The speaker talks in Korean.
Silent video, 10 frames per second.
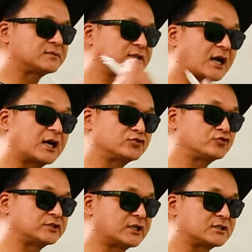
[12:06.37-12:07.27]

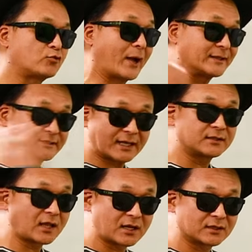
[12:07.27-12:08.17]
깎아주는 대신 관세를
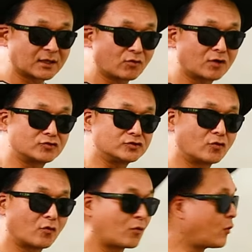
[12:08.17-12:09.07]
때리겠다고 하고 있는
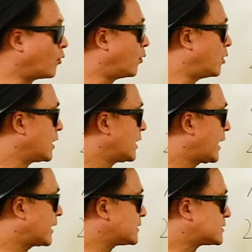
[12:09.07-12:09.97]
거고
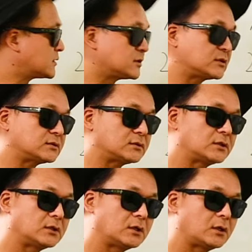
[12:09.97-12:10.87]
해리스는
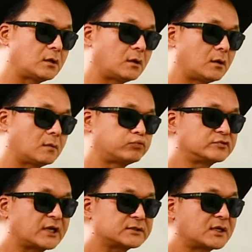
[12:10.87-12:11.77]

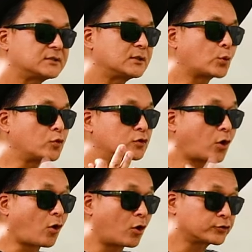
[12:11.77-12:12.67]
부자들한테 돈을
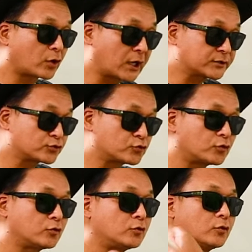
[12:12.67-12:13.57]
더
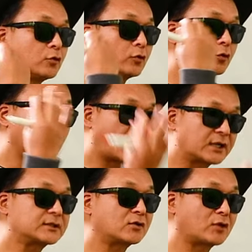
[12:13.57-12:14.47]
걷어가지고
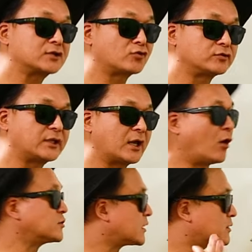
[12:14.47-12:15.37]
하겠다고 하는 건데
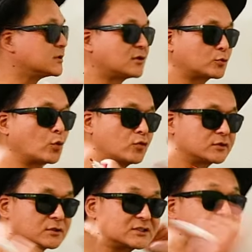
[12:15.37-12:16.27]
어쨌든 그걸 돈을
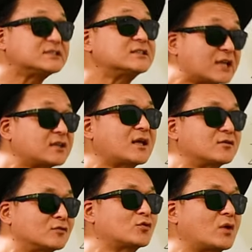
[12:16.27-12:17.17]
걷어 쓰겠다는
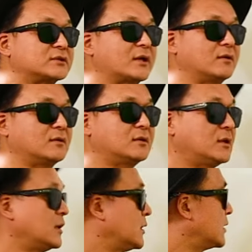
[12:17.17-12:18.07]
건 똑같아요. 그렇죠.